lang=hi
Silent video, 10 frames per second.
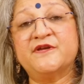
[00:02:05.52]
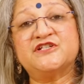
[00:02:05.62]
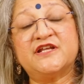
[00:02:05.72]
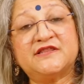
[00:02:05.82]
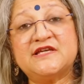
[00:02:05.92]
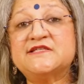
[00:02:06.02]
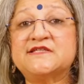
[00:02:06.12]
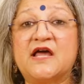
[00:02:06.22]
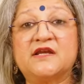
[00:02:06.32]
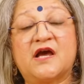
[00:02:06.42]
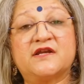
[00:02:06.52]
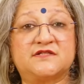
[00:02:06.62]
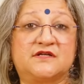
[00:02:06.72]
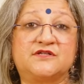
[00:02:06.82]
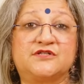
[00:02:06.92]
पिछले 30 साल का
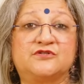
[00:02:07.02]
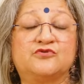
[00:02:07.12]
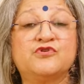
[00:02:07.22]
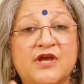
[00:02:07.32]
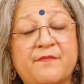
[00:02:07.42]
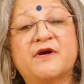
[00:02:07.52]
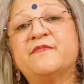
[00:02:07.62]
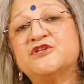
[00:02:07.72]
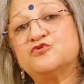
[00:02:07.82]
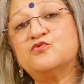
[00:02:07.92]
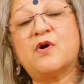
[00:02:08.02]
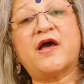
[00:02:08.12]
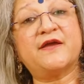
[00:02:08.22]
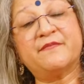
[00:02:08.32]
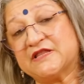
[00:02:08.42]
रिसर्च दुनिया भर में जो हुआ
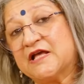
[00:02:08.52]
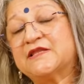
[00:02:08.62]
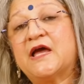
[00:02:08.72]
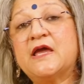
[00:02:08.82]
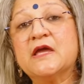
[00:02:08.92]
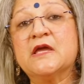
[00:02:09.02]
है बताता है